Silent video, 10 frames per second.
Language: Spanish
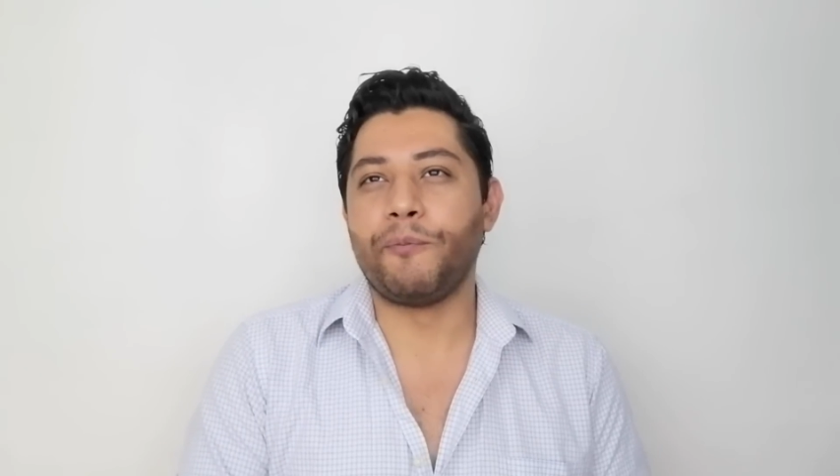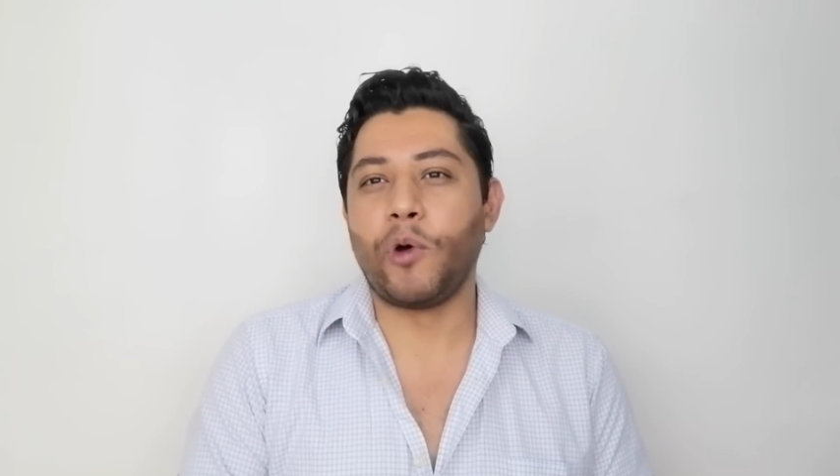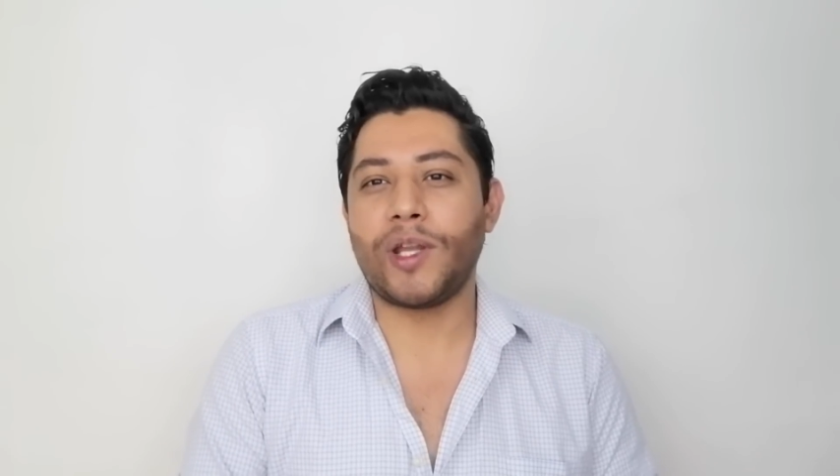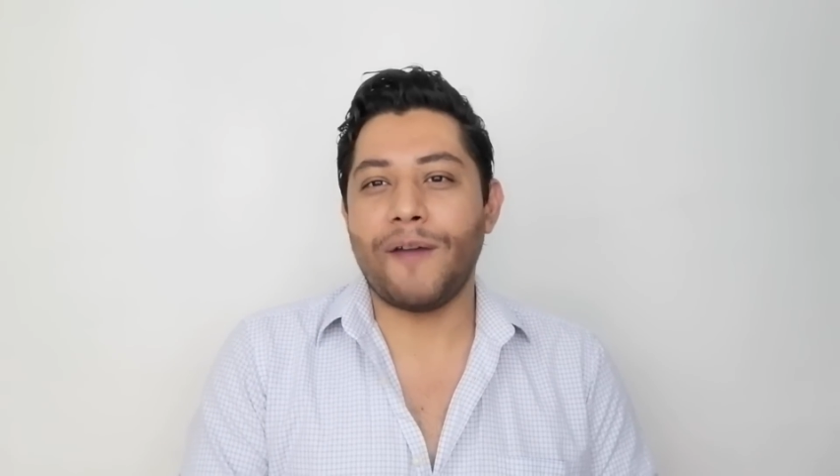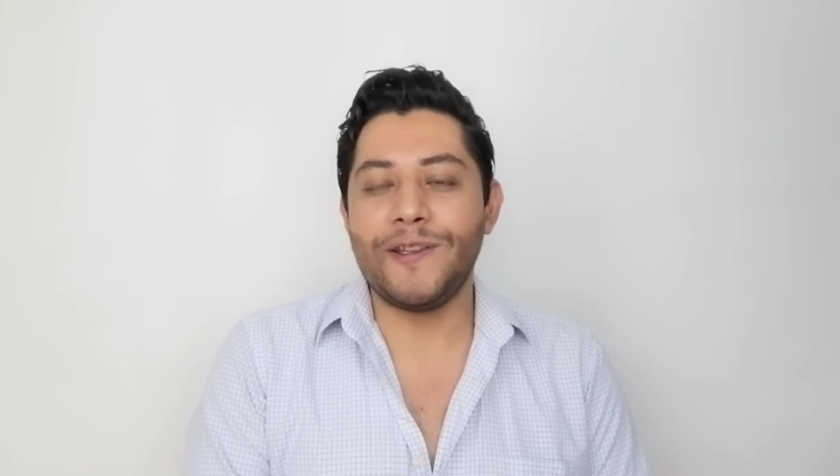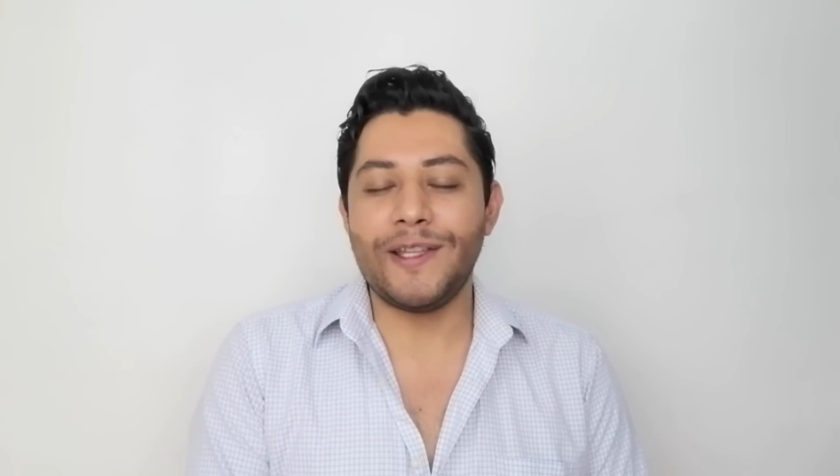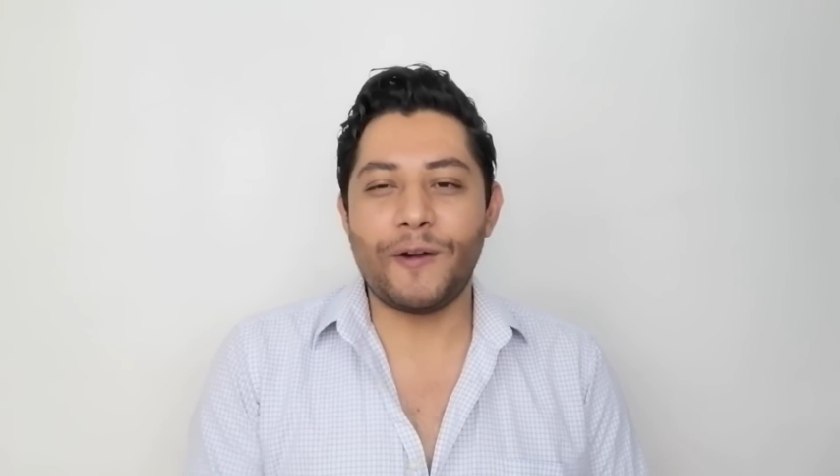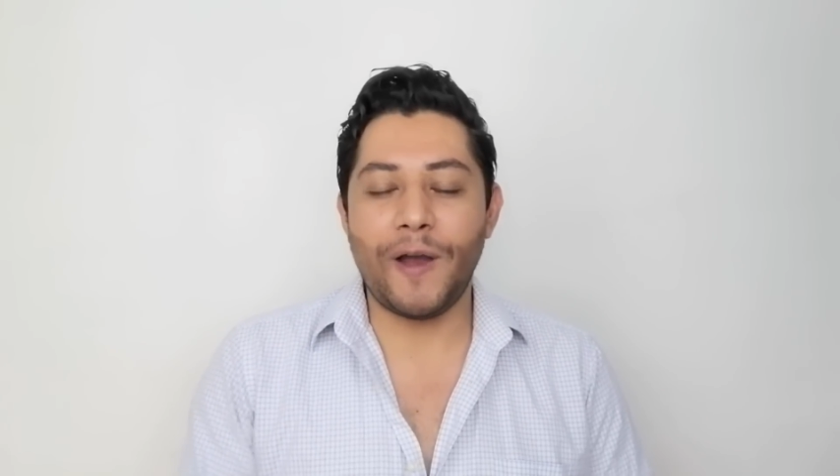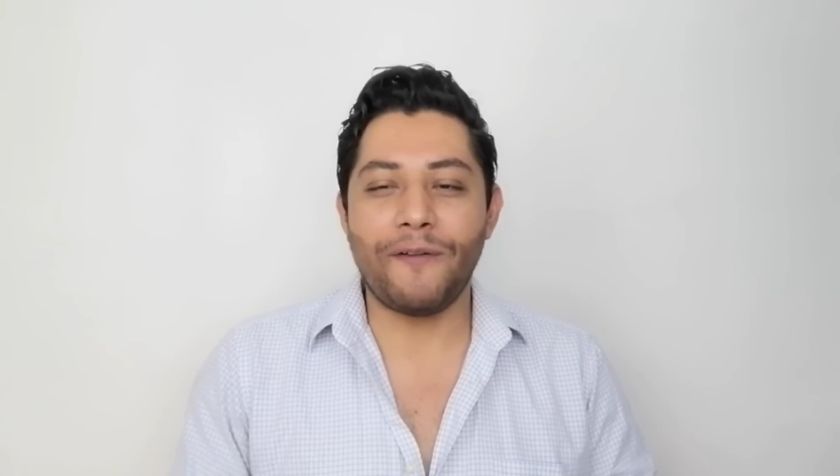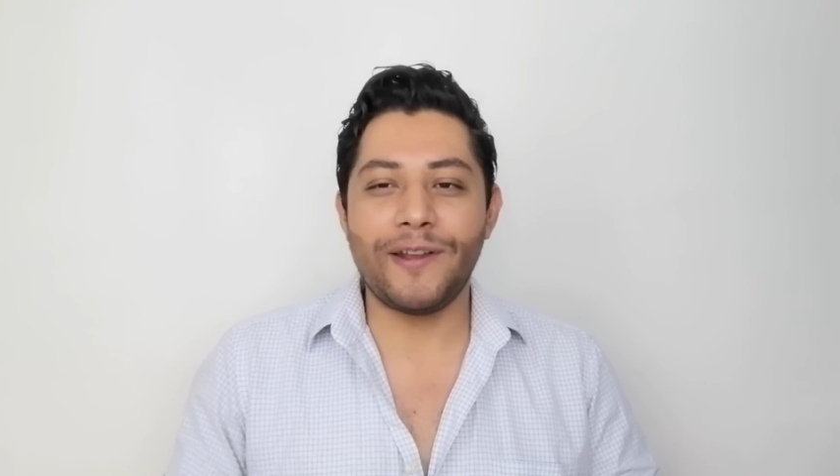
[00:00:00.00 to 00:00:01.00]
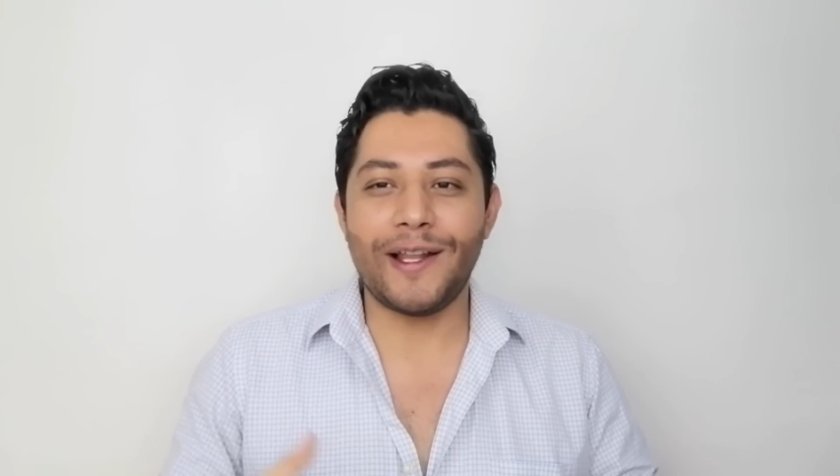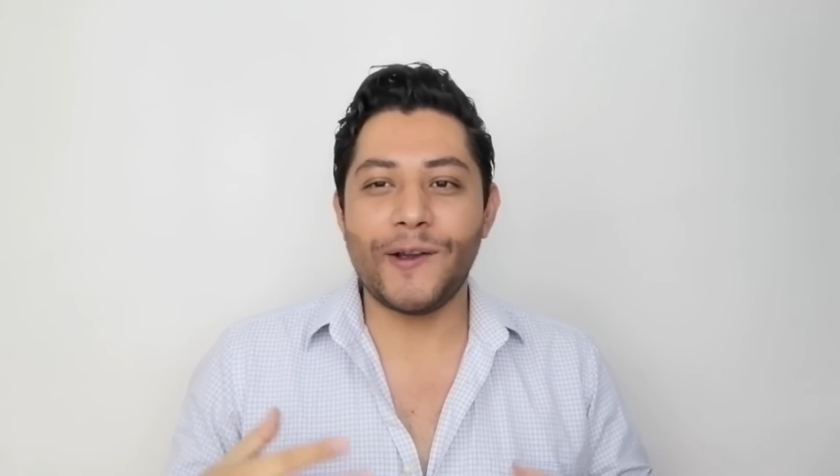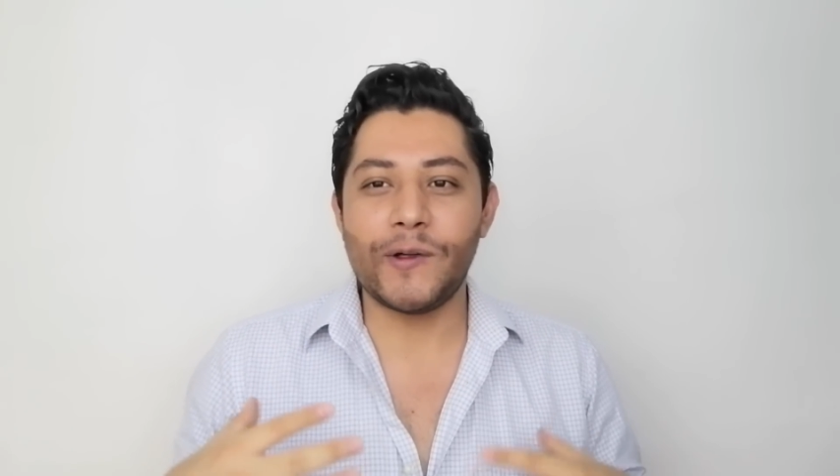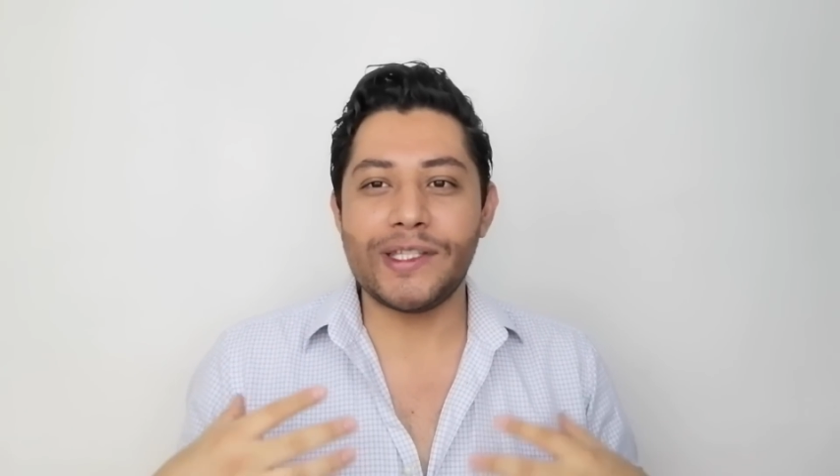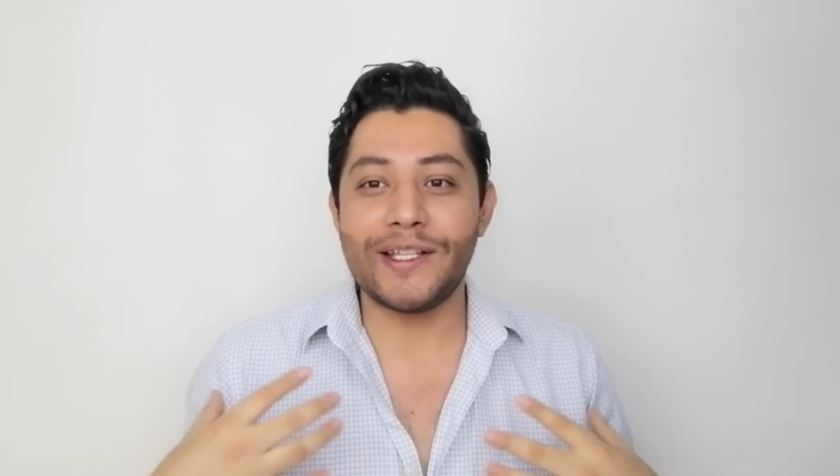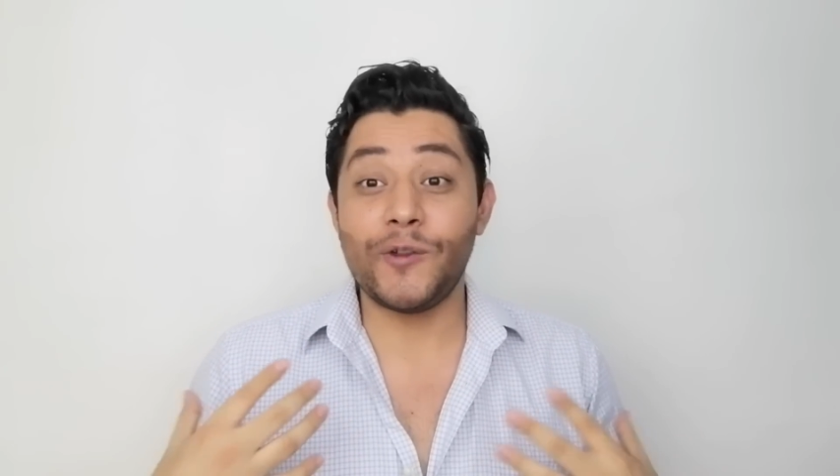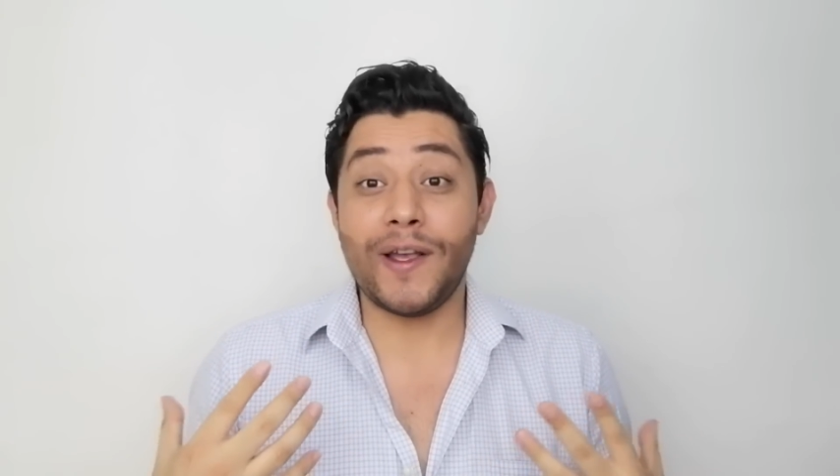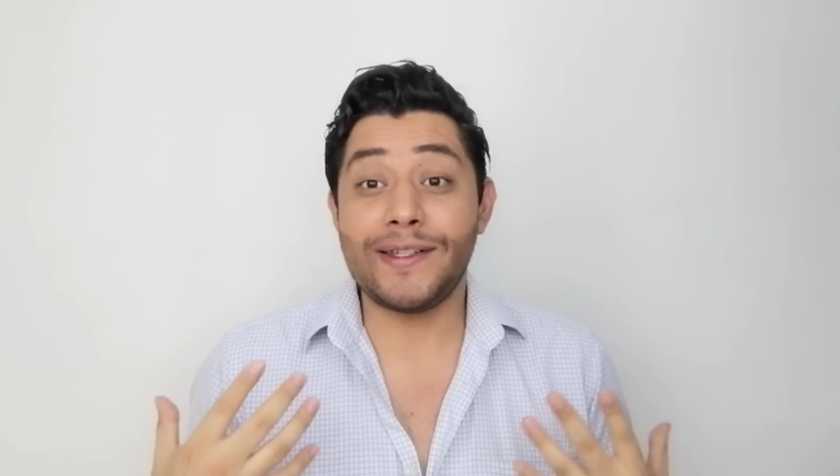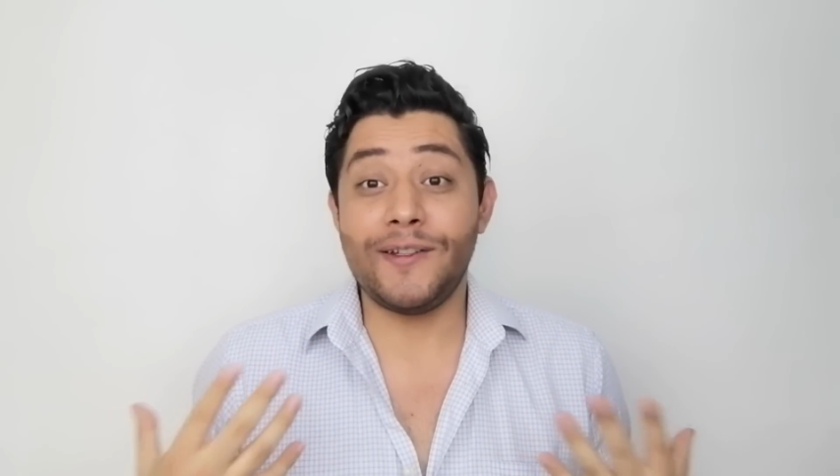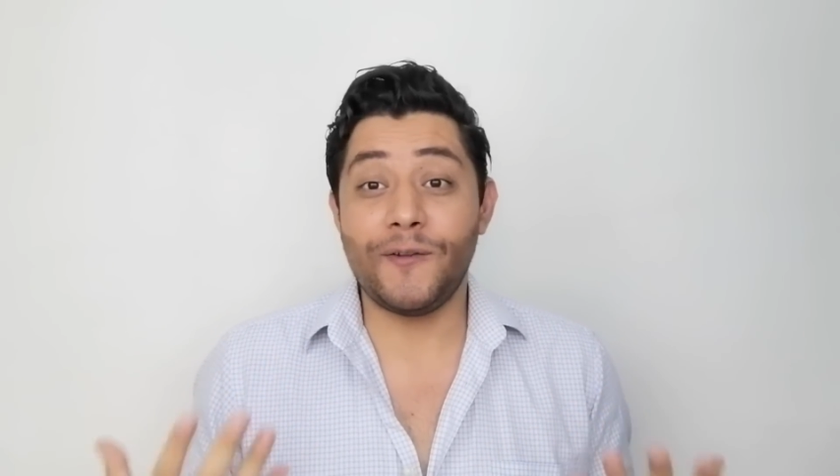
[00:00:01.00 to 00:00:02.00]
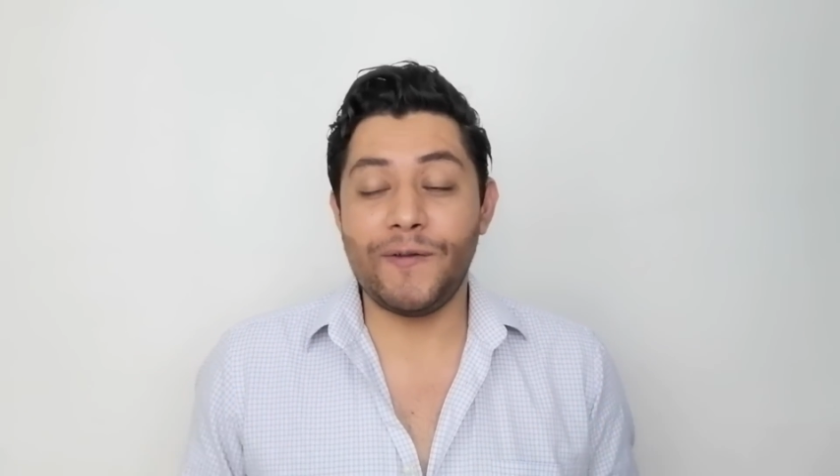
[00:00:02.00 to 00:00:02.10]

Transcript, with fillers: Porque a, final de cuentas yo así lo